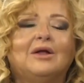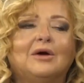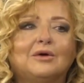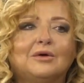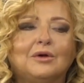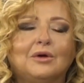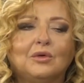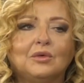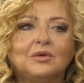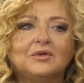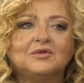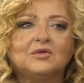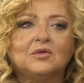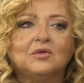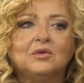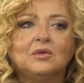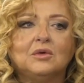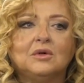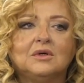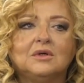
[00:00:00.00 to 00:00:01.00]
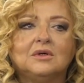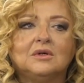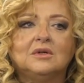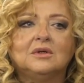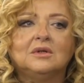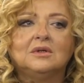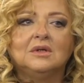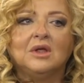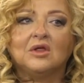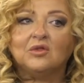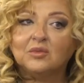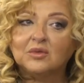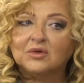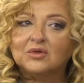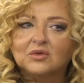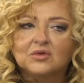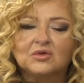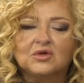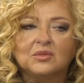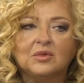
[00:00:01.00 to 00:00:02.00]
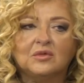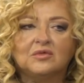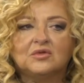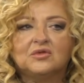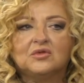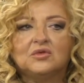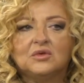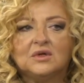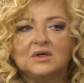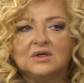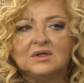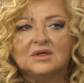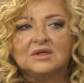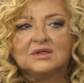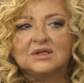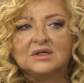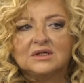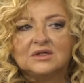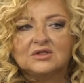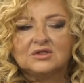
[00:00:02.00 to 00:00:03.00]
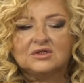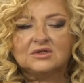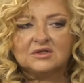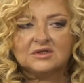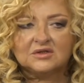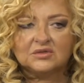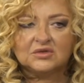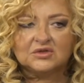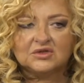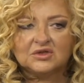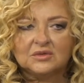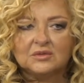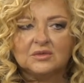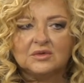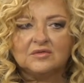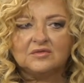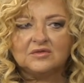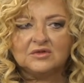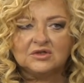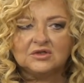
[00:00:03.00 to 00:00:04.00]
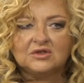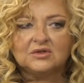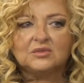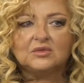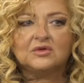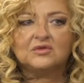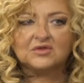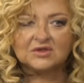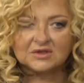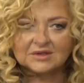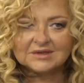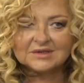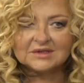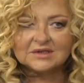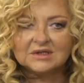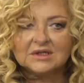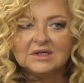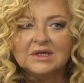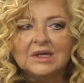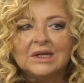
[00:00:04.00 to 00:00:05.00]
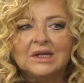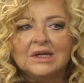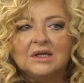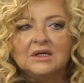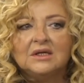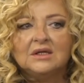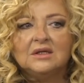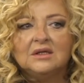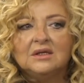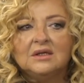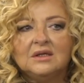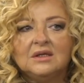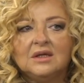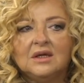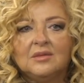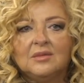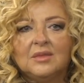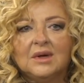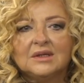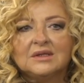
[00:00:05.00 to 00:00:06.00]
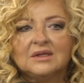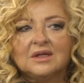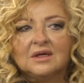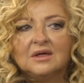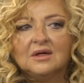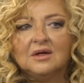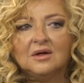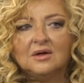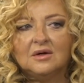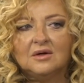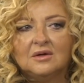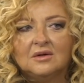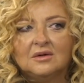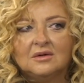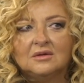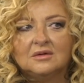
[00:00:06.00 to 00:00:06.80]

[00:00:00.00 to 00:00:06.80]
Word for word: Ale okrągły stół e, niezbyt duży powoduje jednak, że się słyszymy, widzimy wszyscy i nie ma tego,